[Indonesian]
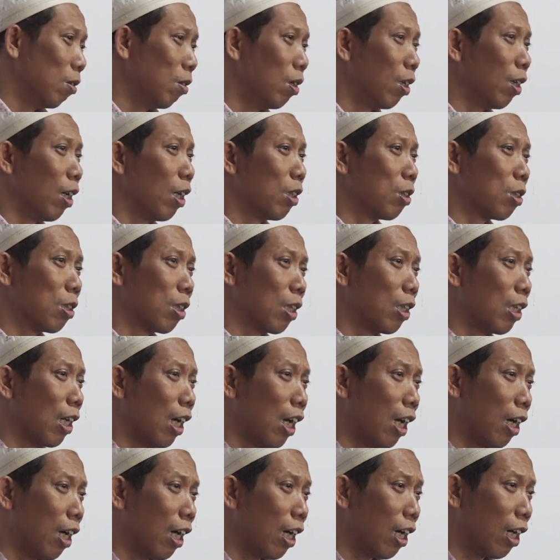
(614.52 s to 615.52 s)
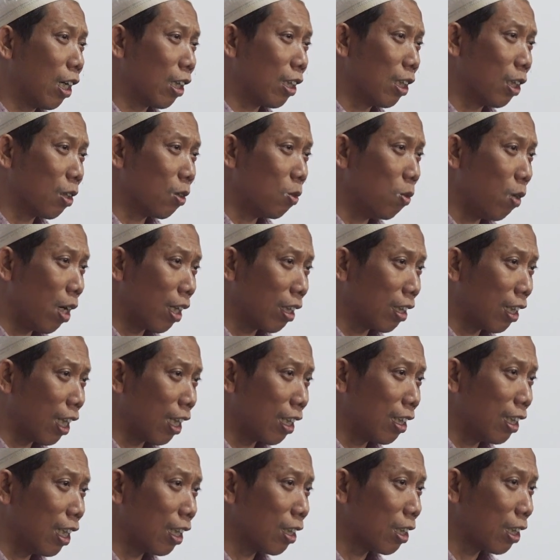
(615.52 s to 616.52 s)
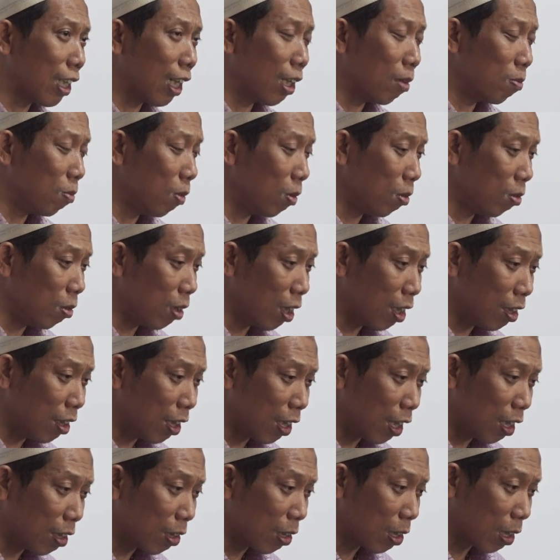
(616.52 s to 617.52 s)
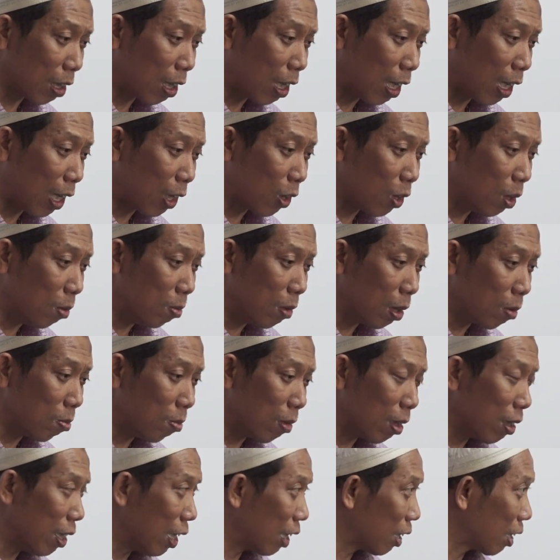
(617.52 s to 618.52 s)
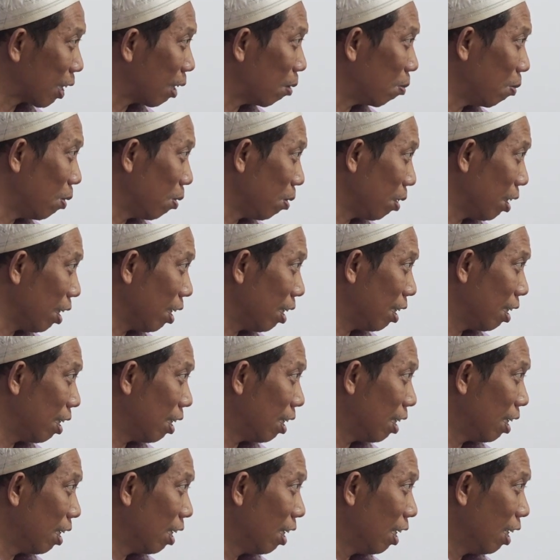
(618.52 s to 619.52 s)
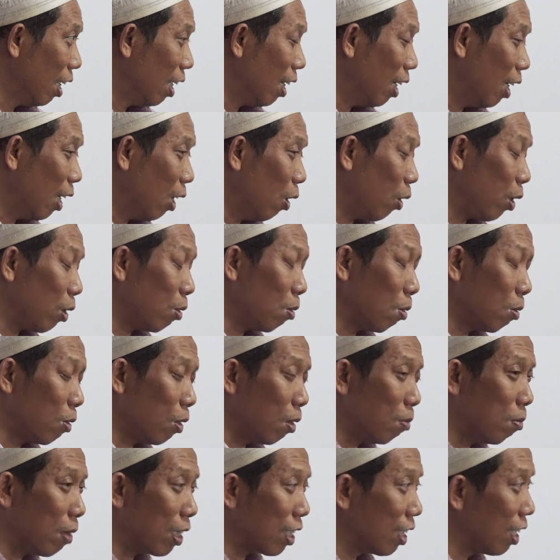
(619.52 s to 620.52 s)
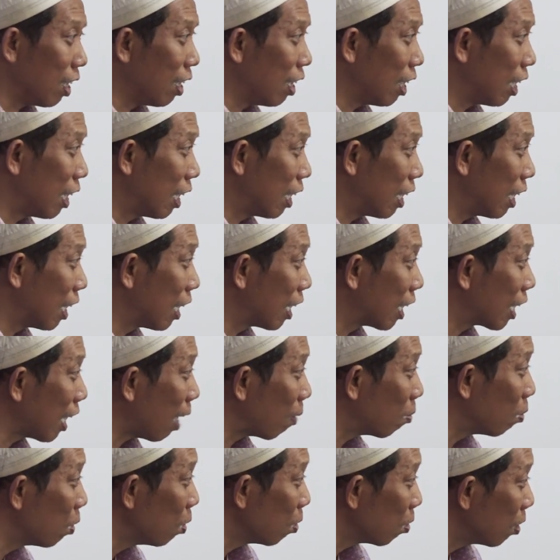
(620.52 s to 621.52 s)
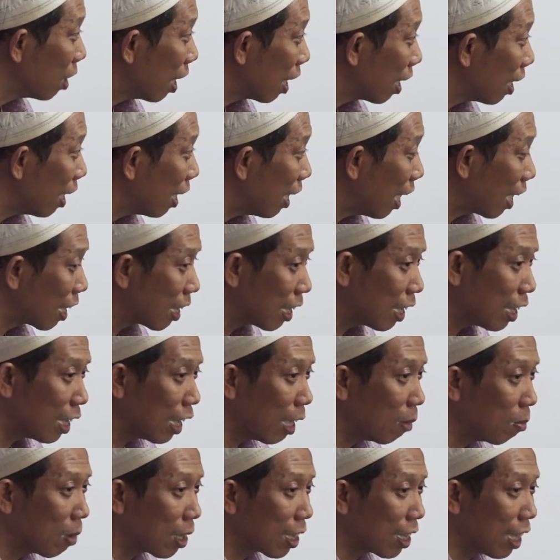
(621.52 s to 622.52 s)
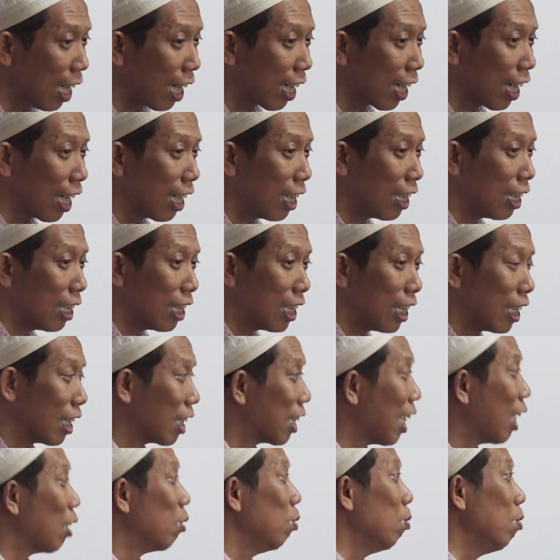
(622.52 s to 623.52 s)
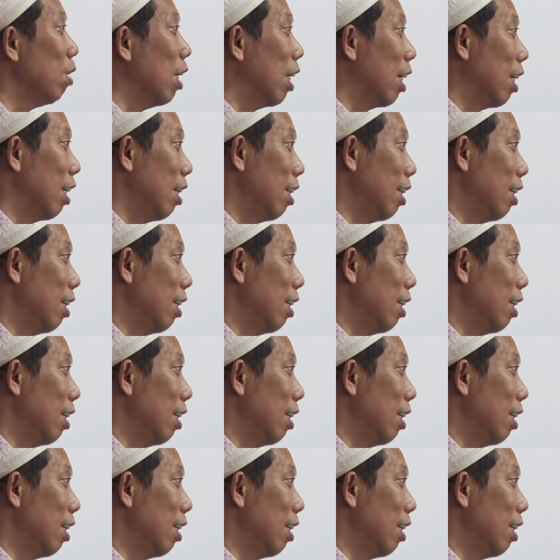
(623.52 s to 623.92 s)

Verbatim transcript: Dengan segala kekuatan yang saya punya, dengan segala komitmen yang saya punya. Loh itu kok masih dihisap juga dan artinya masih akan disiksa juga.